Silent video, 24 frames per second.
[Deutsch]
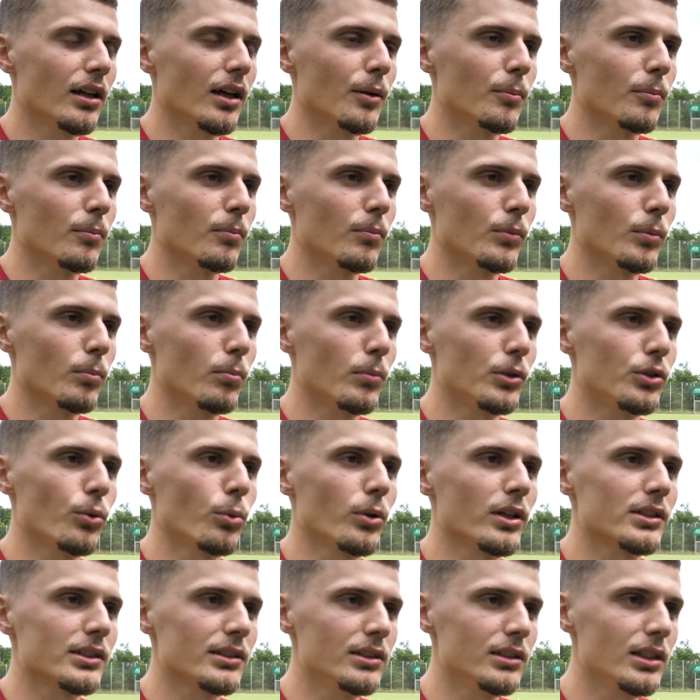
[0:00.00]
Ähm, mit
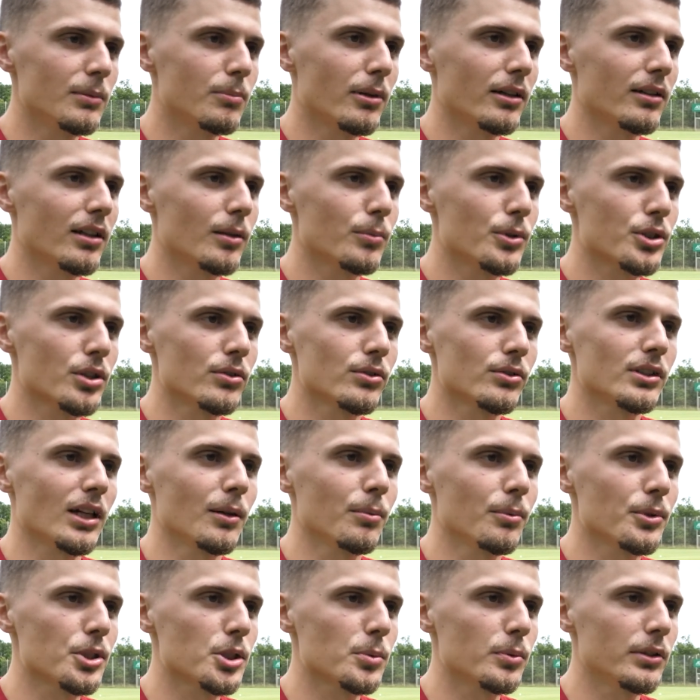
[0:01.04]
Jonas Hildebrand habe ich schon
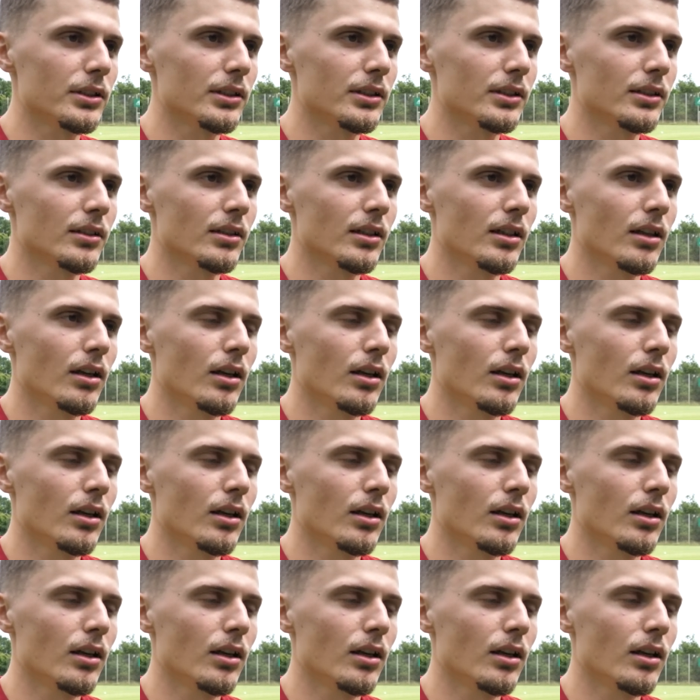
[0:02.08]
zusammengespielt.